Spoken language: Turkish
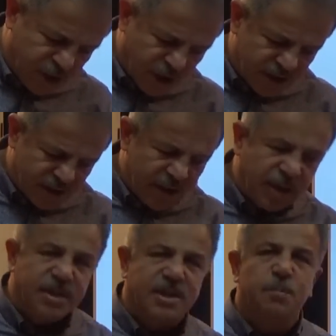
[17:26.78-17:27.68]

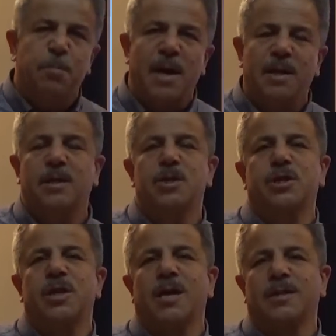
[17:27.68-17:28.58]
içerisinde istihbarat
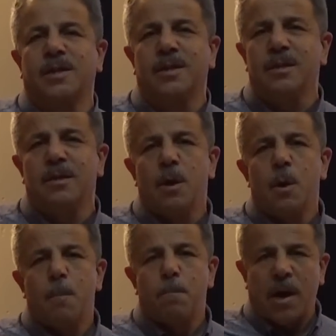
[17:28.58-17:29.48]
teşkilatının
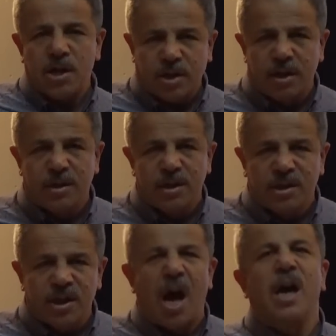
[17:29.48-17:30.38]
başkanıdır.
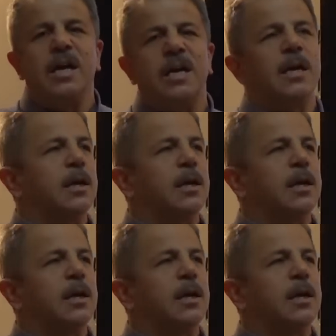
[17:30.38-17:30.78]
Da'i